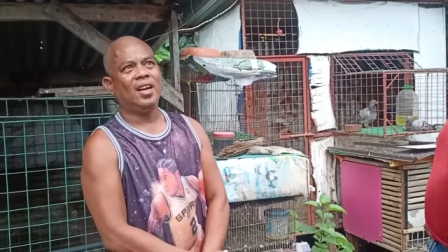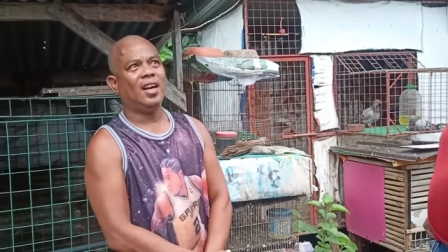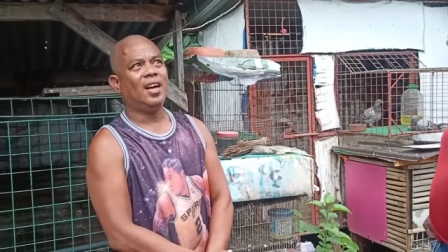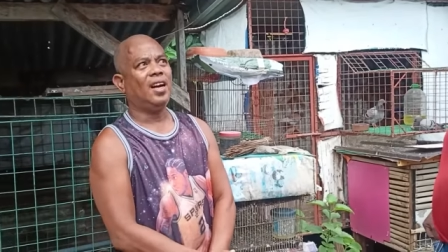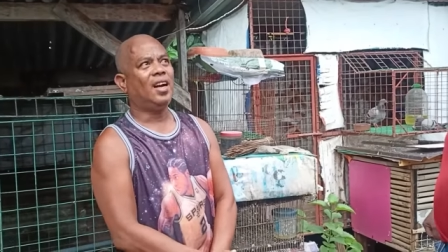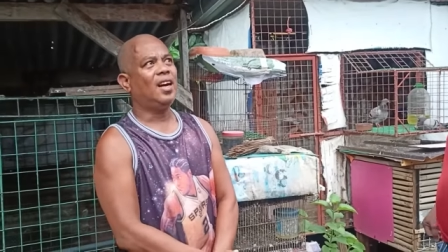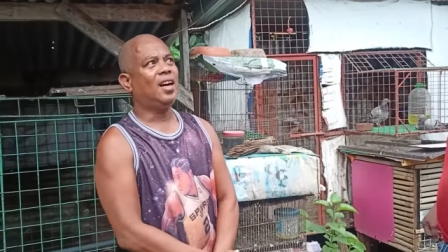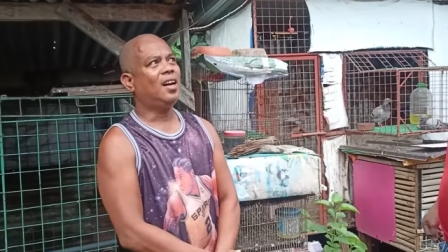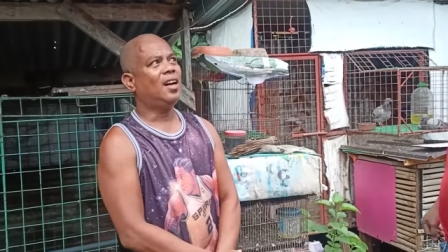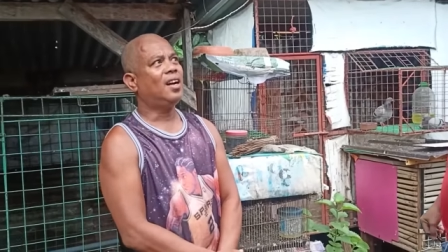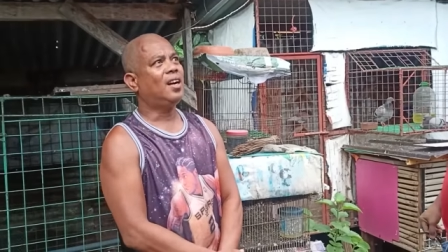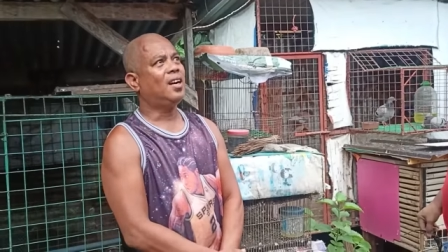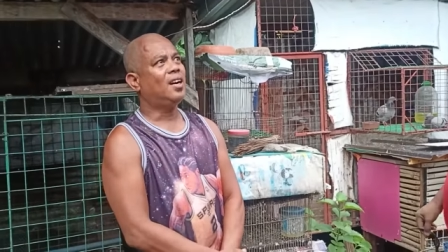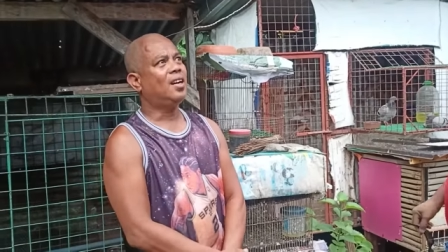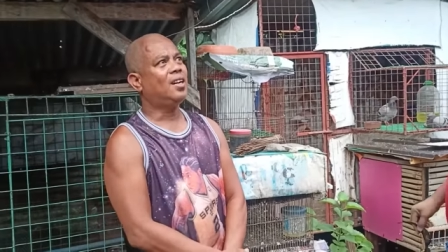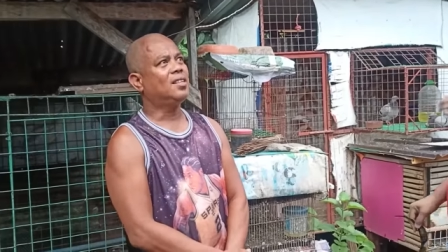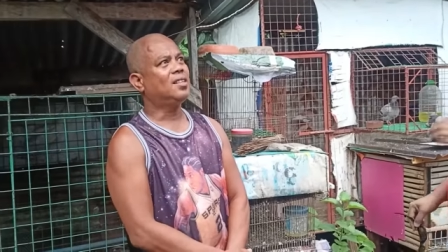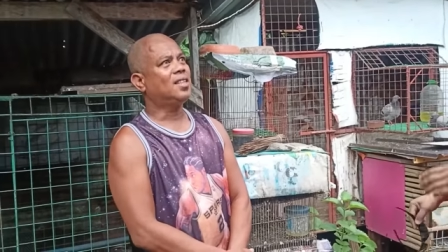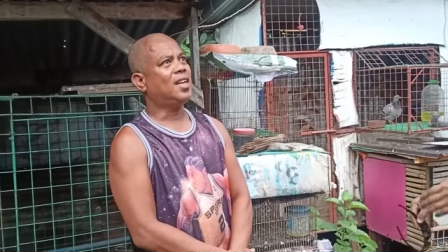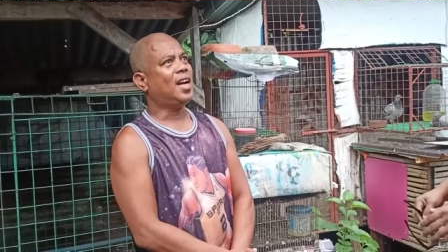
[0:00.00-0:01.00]

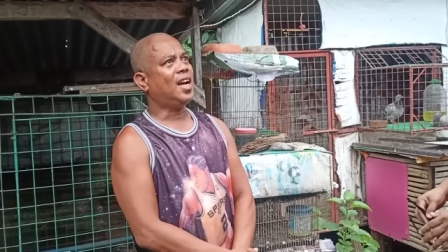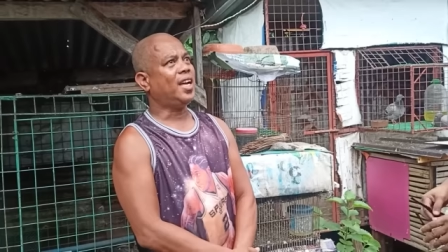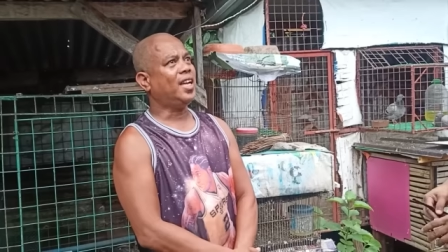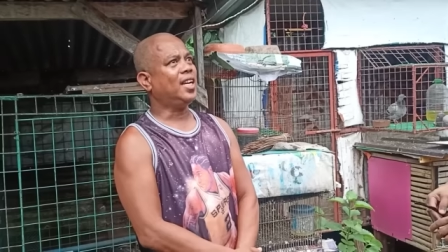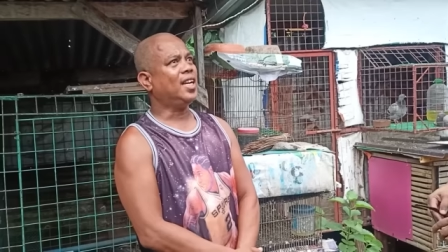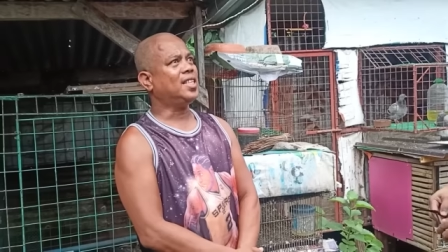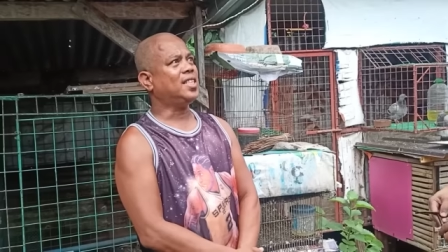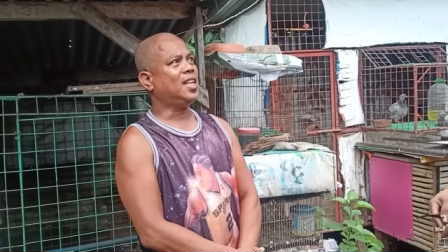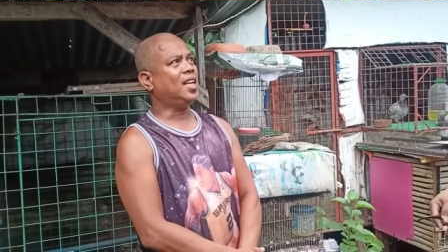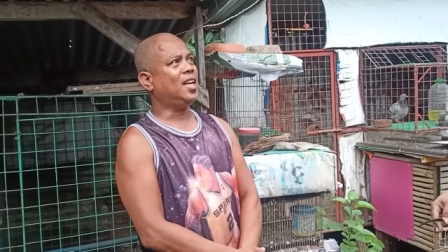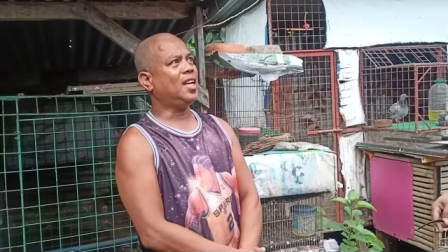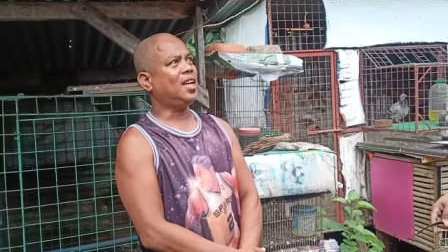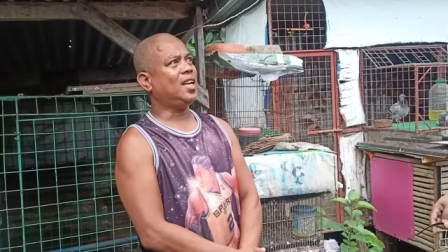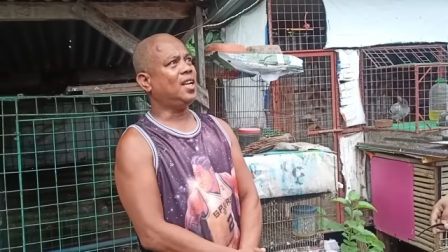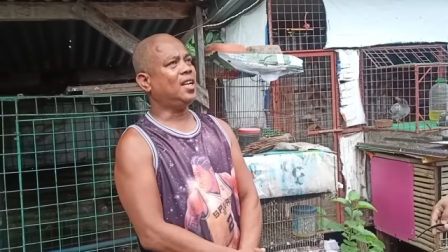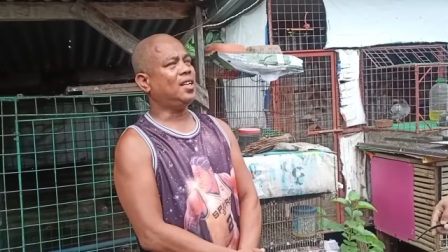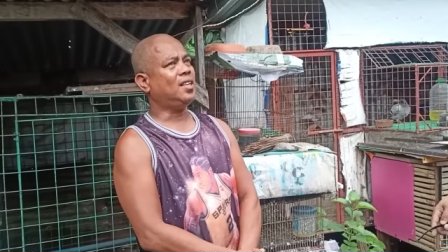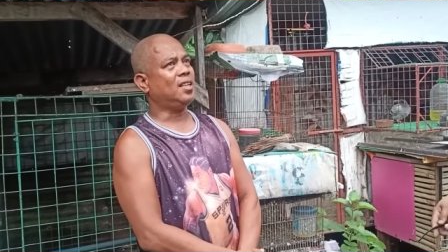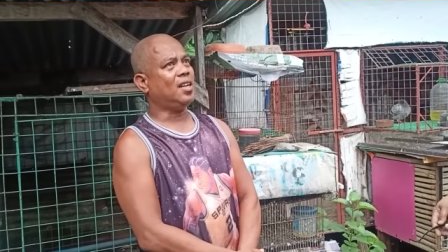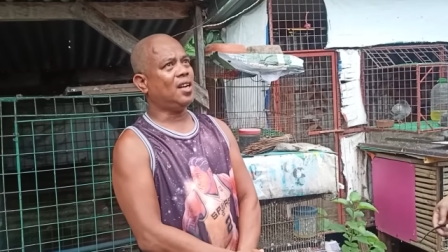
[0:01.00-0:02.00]
Ah, sa akin kasi,
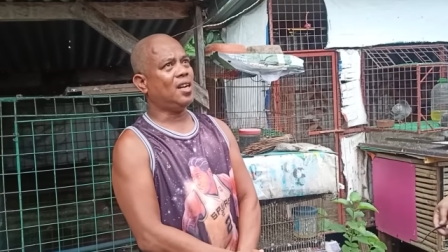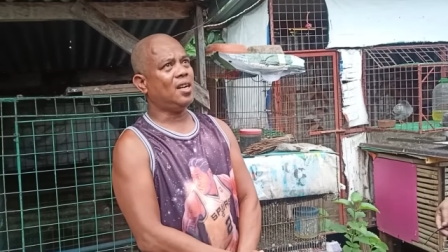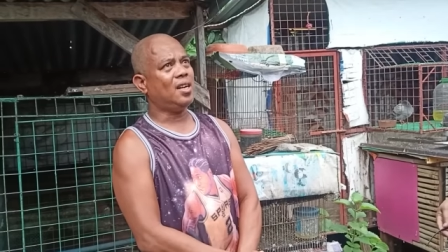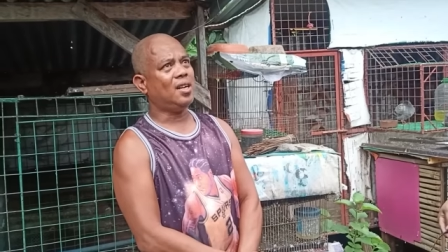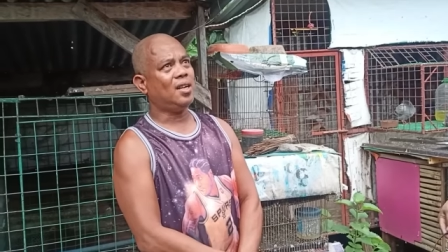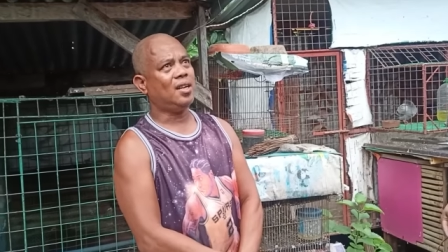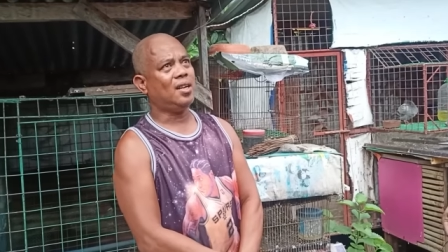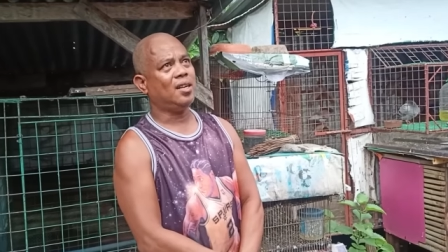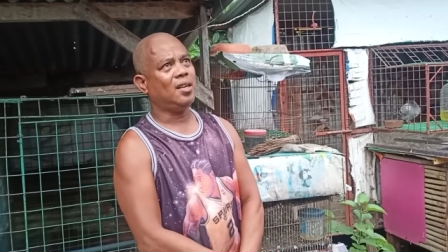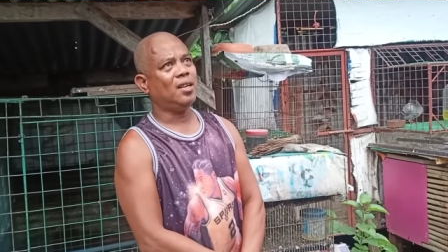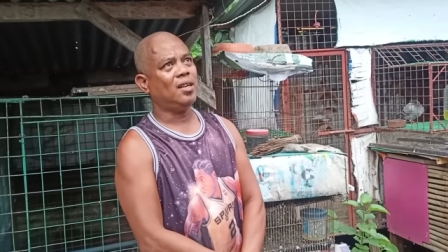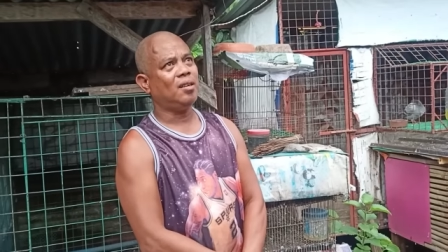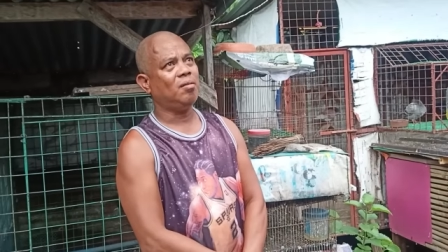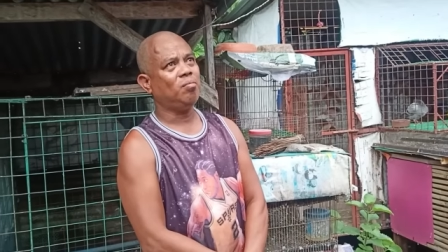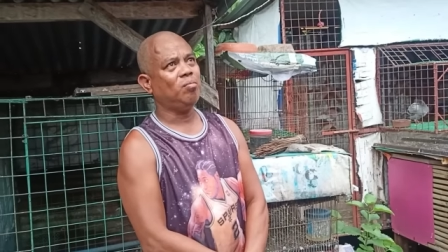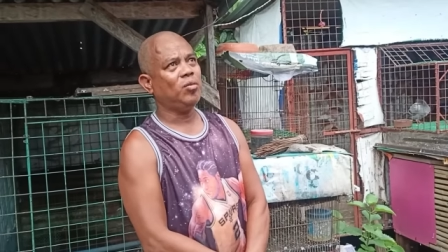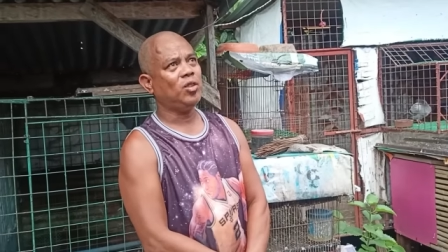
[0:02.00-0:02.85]
ah,